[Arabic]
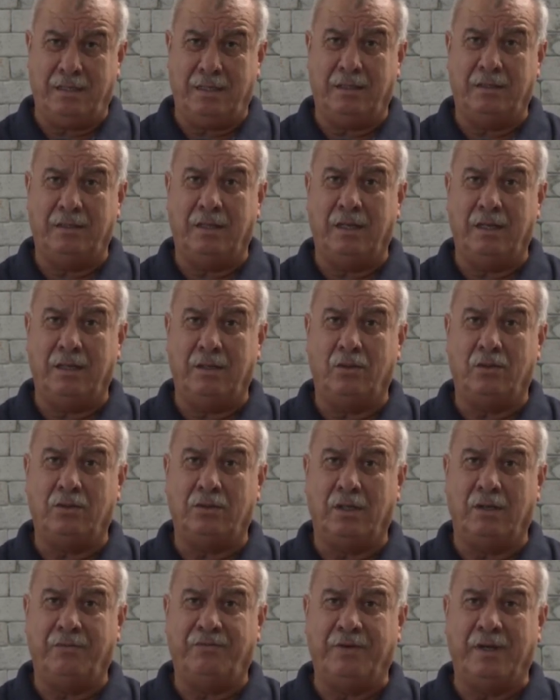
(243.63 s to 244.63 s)
عند
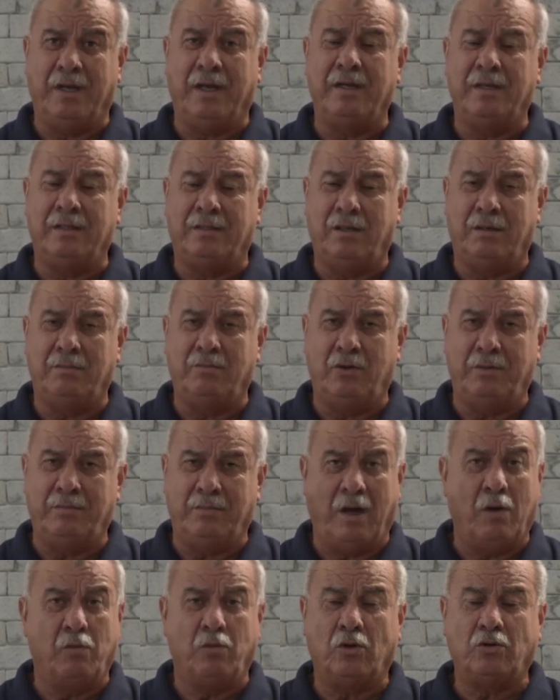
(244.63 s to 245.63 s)
نقطة في غاية
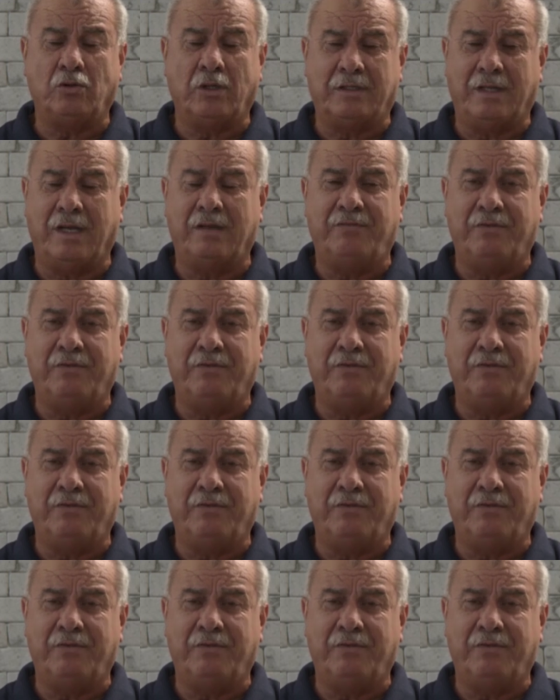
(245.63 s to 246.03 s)
المهمة أو نقطتين